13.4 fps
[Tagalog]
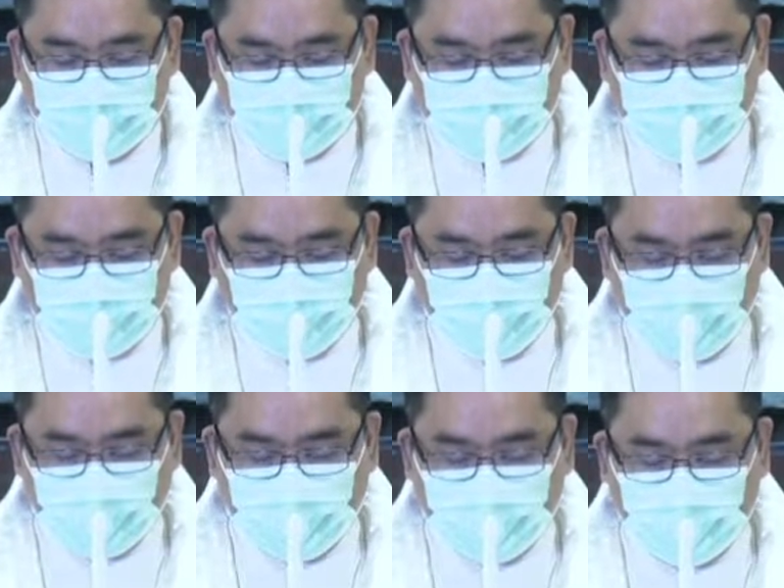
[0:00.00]
si
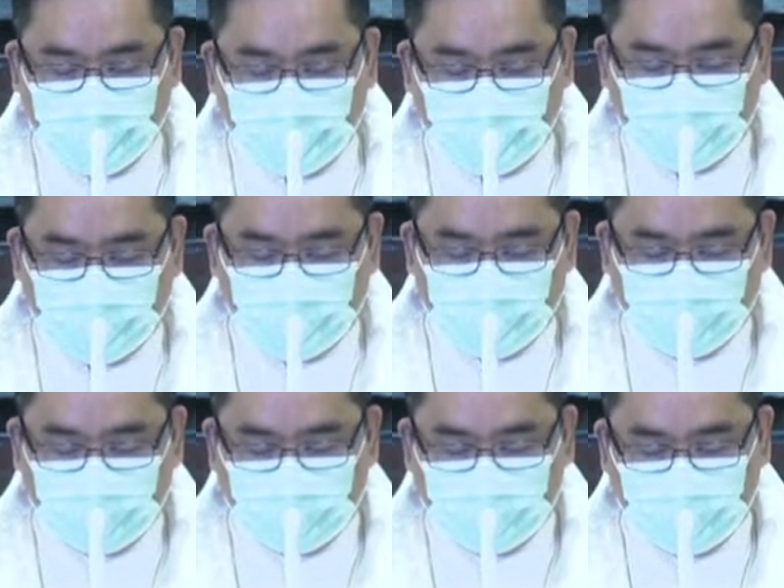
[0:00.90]
Maria
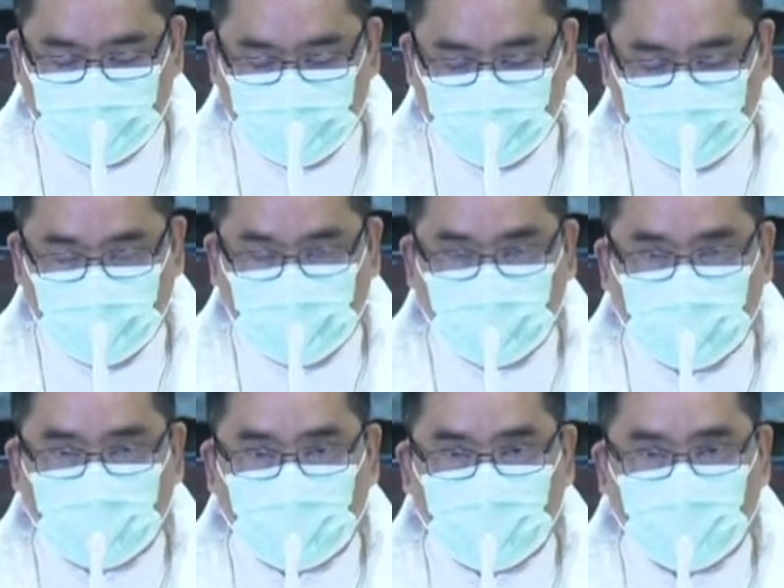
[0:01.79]

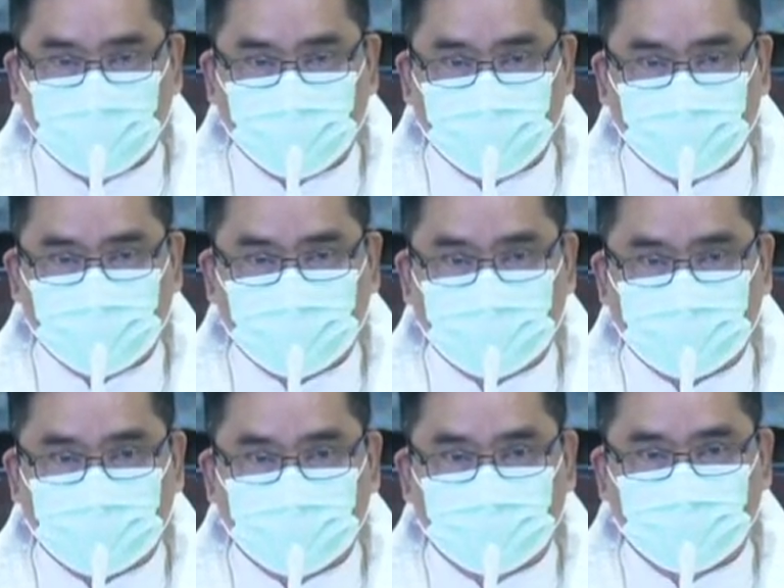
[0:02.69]
ang ating
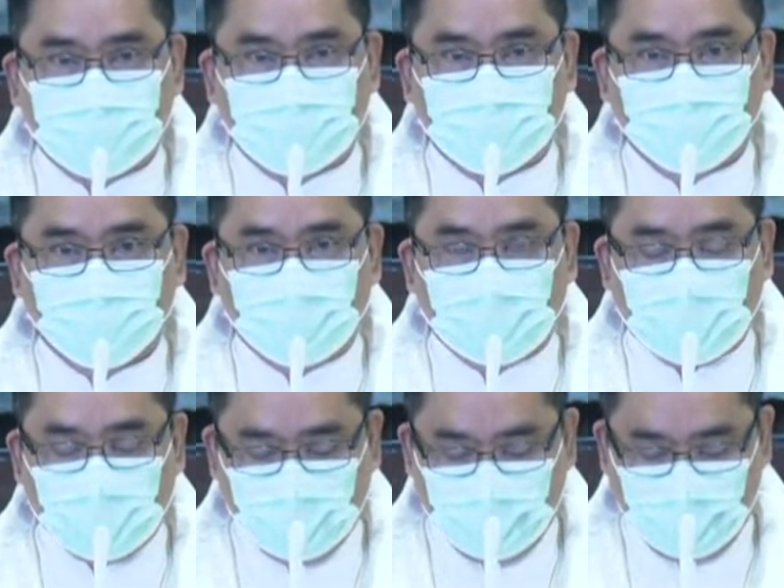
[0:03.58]

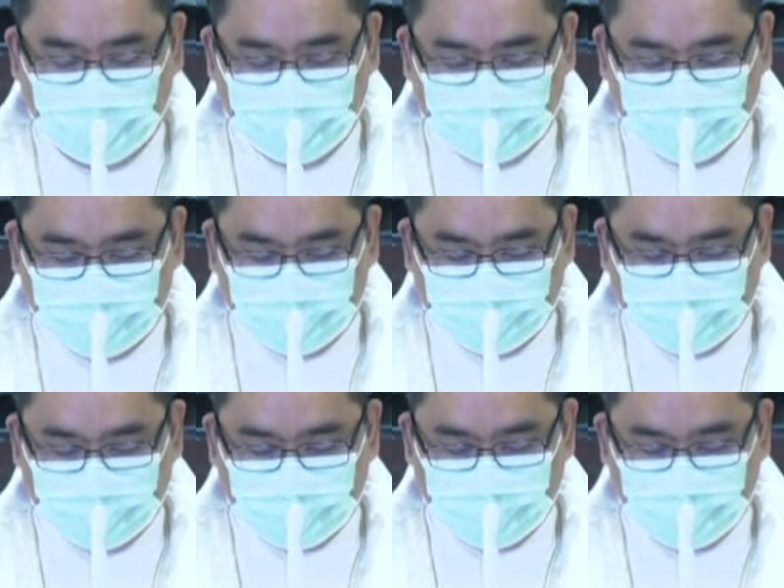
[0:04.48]
parangalan.
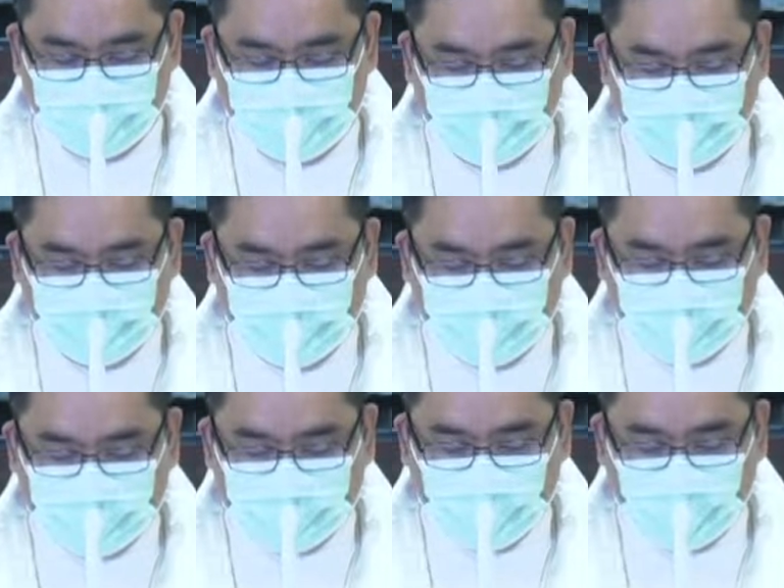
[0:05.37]

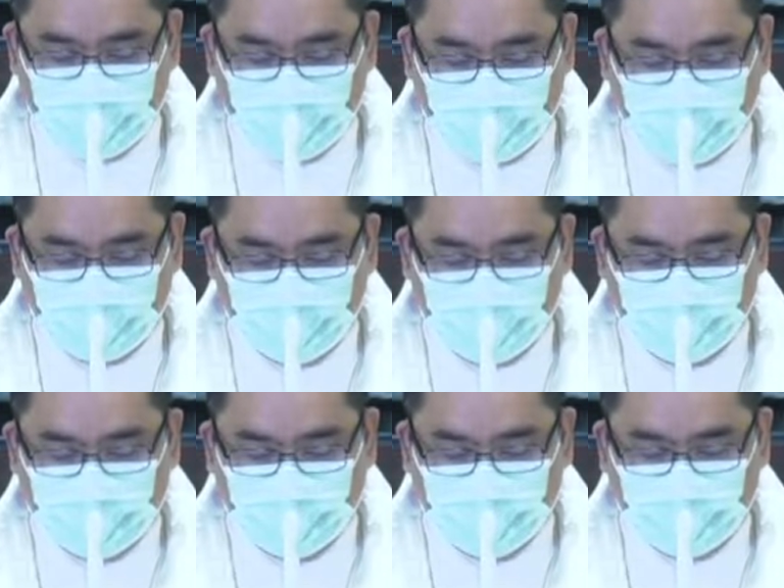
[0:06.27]
Siya
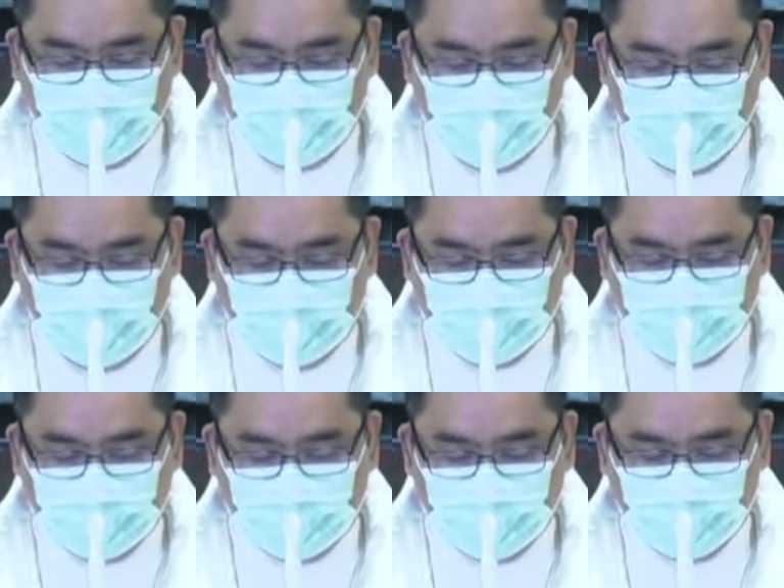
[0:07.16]
ang
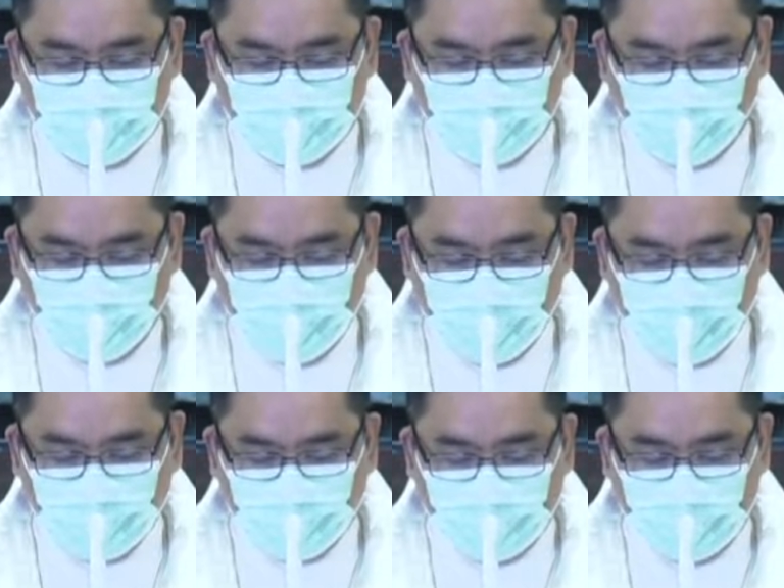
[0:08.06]

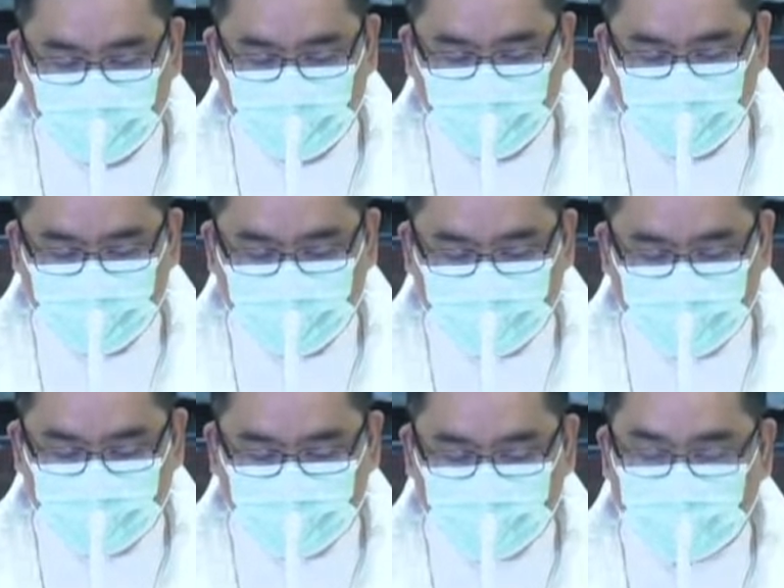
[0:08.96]
modelo natin
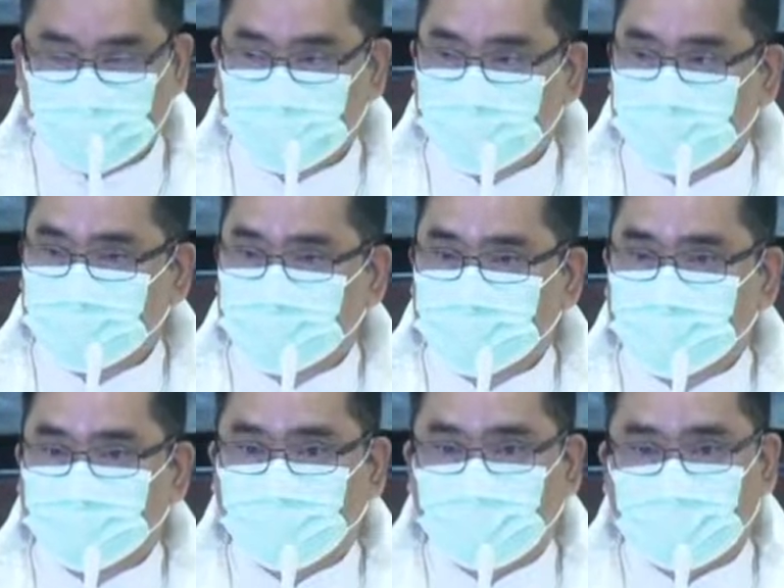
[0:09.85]

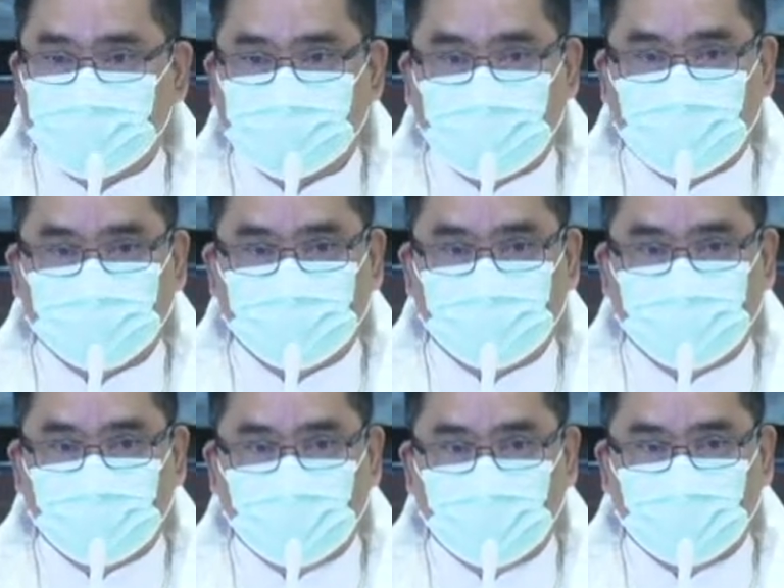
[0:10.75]
para sa ating
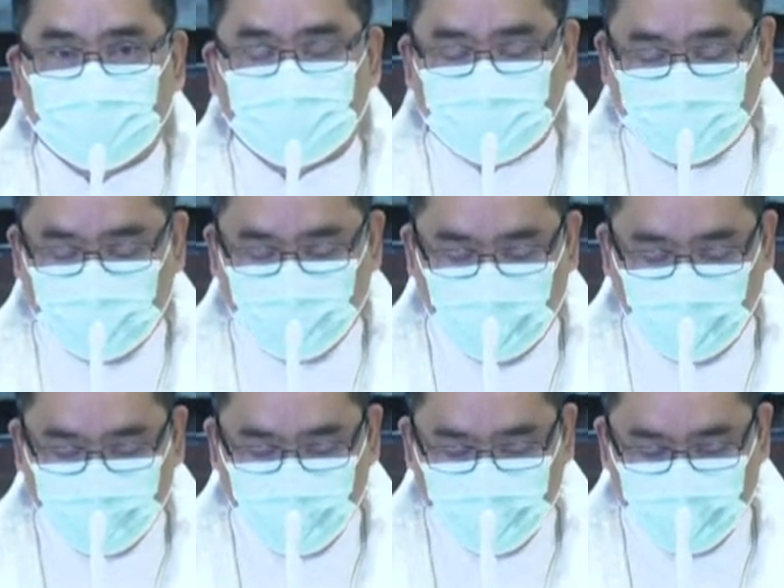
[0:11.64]
lahat na mga
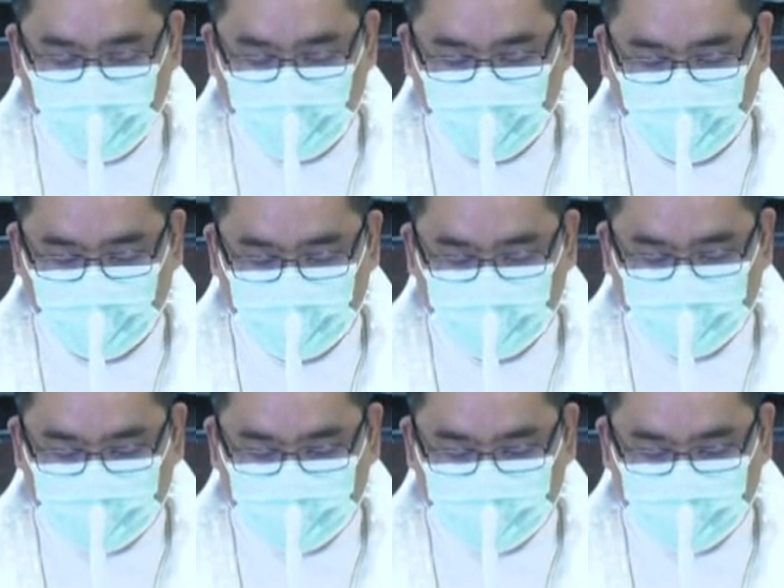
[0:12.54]
binyagan.